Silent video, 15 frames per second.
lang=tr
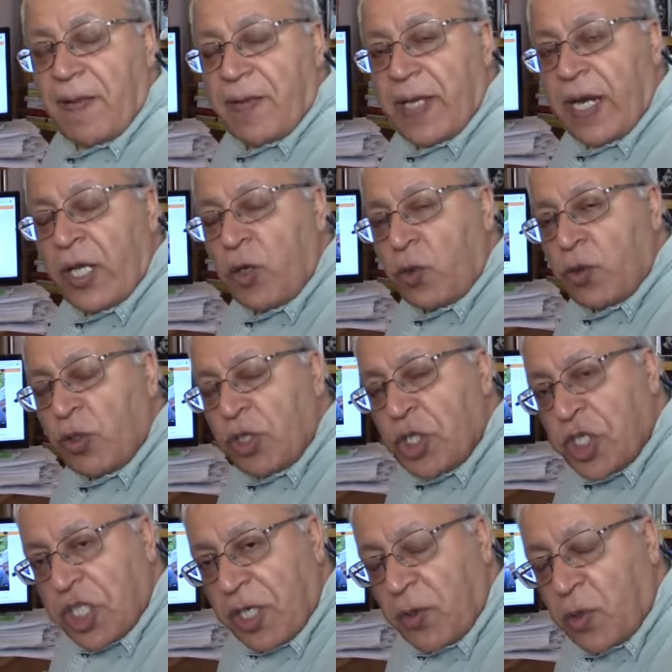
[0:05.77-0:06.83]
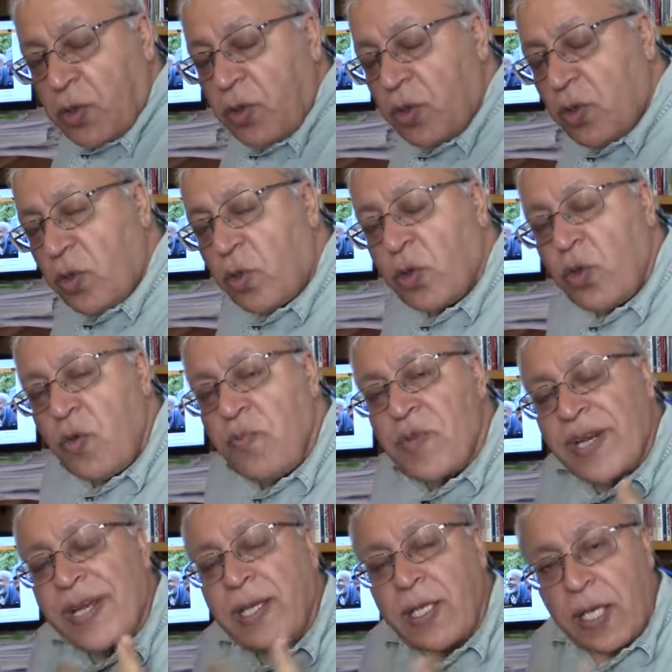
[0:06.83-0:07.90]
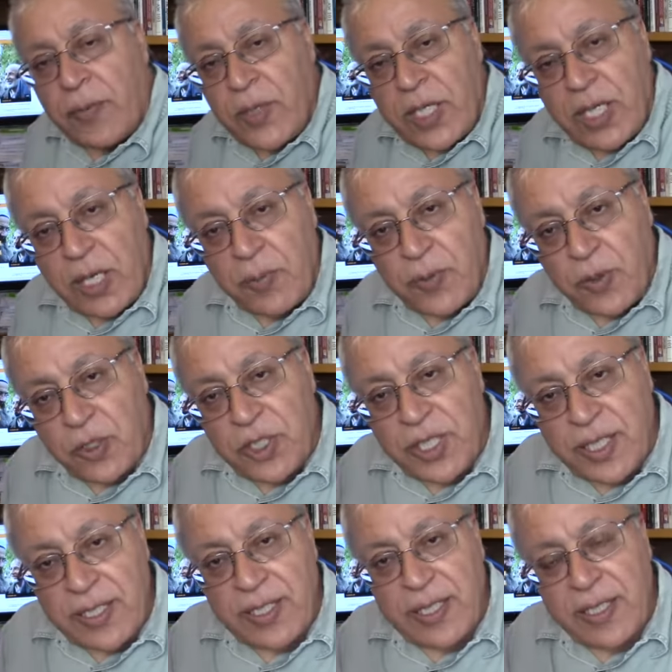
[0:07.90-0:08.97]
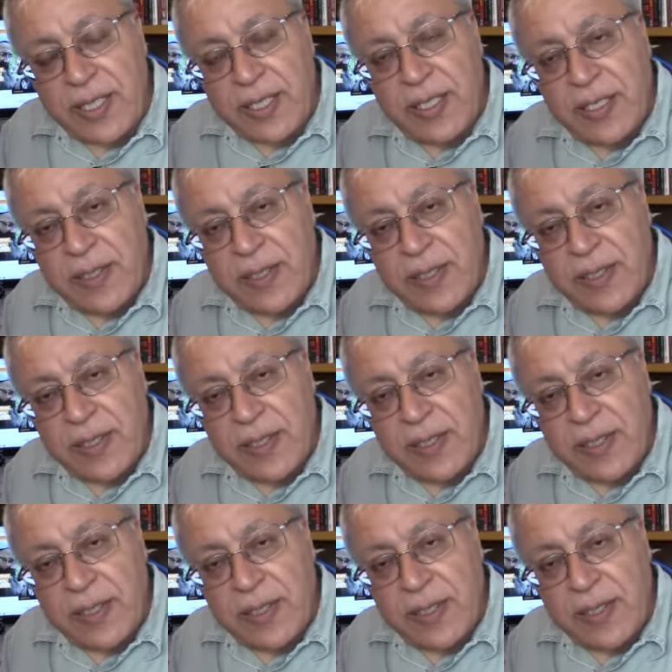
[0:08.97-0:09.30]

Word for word: Yani onun onu onun reklamını yapıyor şey ederek.